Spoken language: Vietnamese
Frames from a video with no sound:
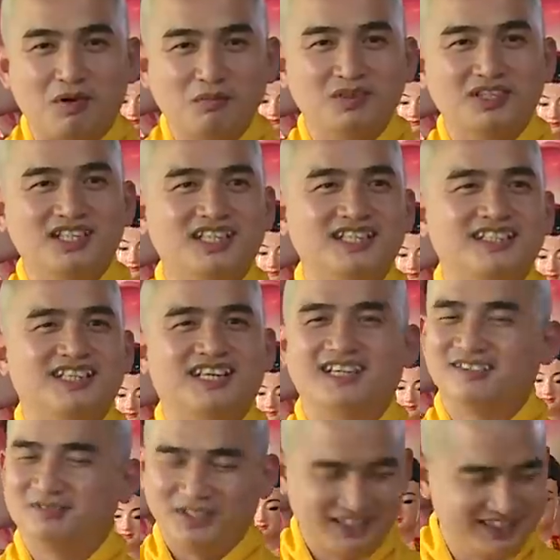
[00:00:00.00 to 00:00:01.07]
mong được hết
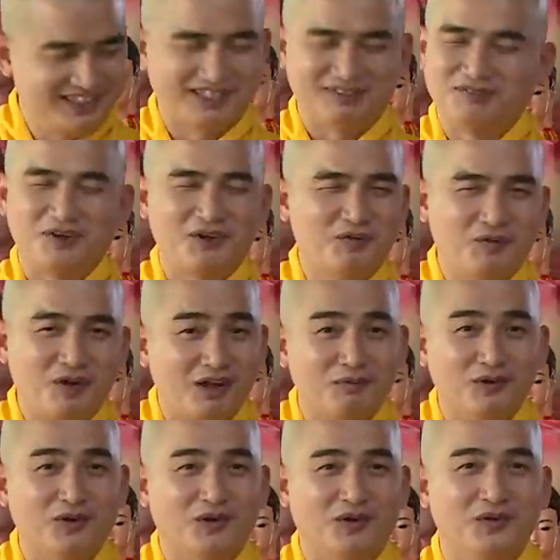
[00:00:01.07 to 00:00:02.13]
giờ. Bởi vì ông nói quá
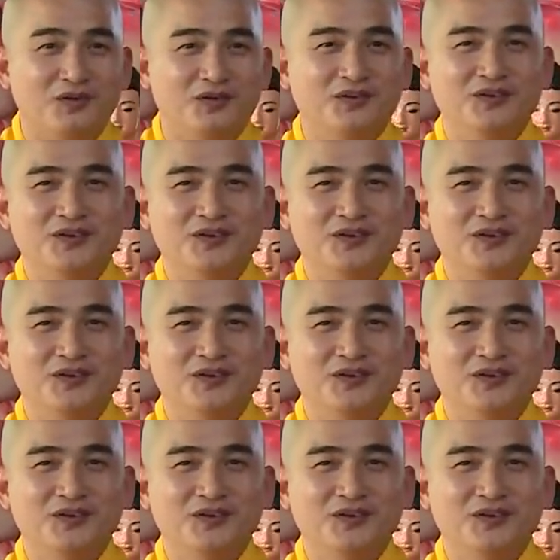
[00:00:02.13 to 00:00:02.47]
buồn ngủ,